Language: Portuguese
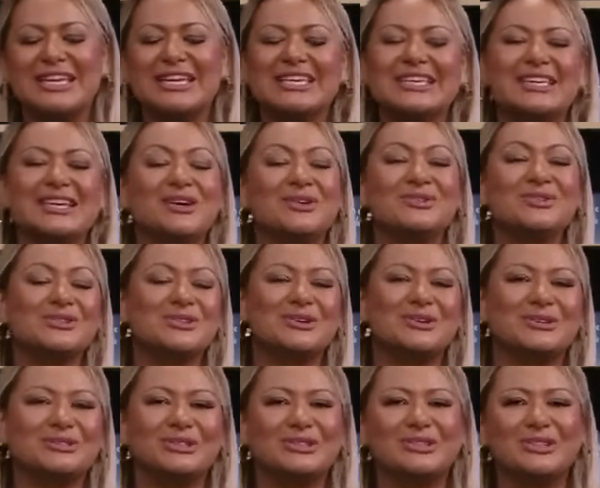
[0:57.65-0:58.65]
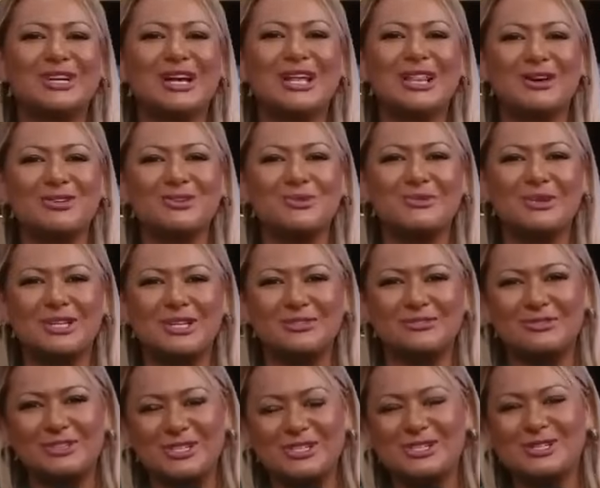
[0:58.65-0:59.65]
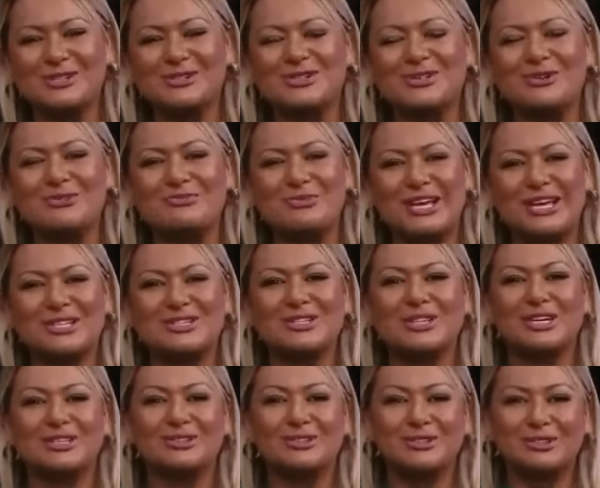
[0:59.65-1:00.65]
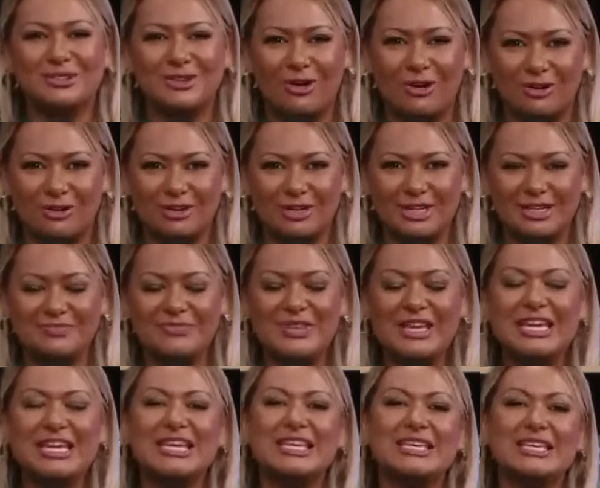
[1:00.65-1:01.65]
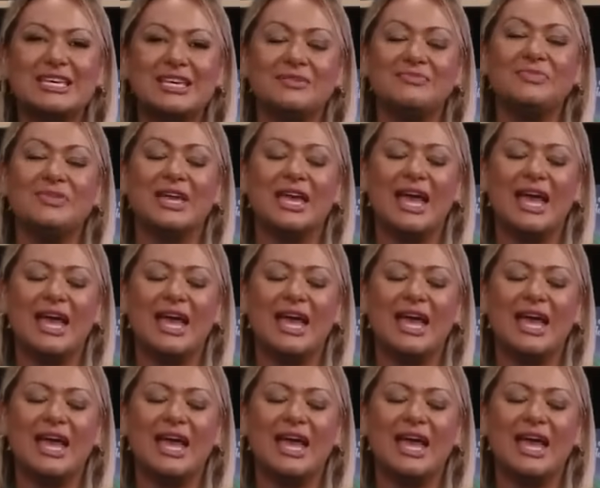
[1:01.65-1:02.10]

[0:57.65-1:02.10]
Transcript: E eu sou a doutora Cláudia Benevides, eu sou médica nutróloga e